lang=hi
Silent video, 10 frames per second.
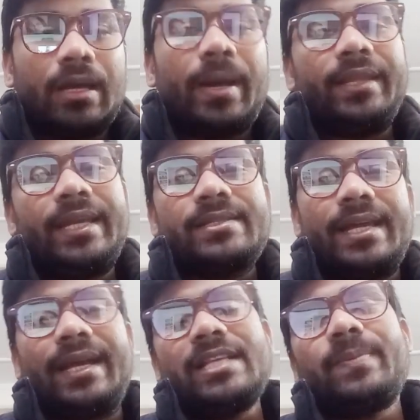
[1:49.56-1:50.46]
दबा दिया
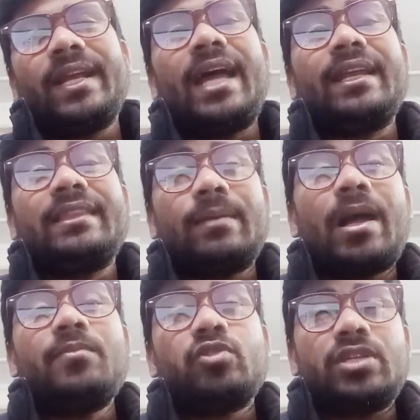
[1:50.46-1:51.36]
जाएगा इस प्रकार की
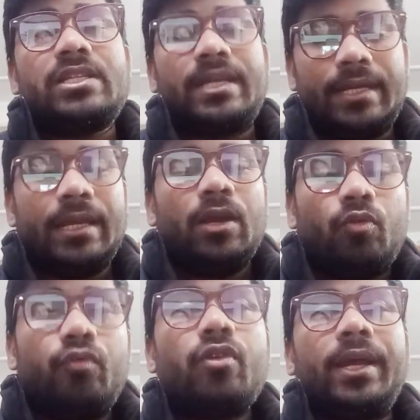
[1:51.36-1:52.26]
तमाम जो चीज़ें हैं
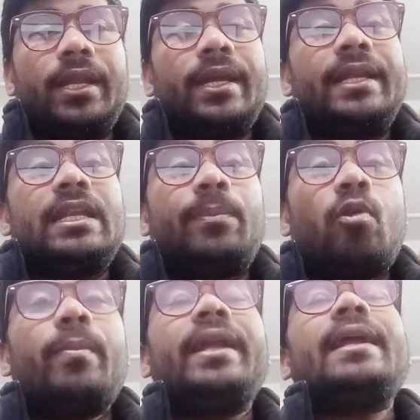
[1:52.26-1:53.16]
वो कहीं ना कहीं
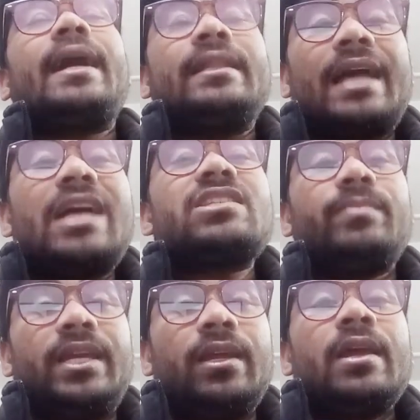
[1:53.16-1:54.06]
डिप्लोमेटिक अंदाज
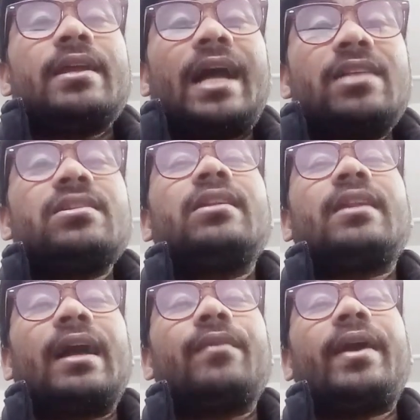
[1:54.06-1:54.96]
में काजल
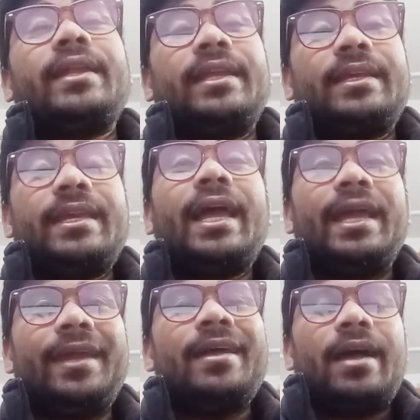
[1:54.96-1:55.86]
राघवानी ने किया है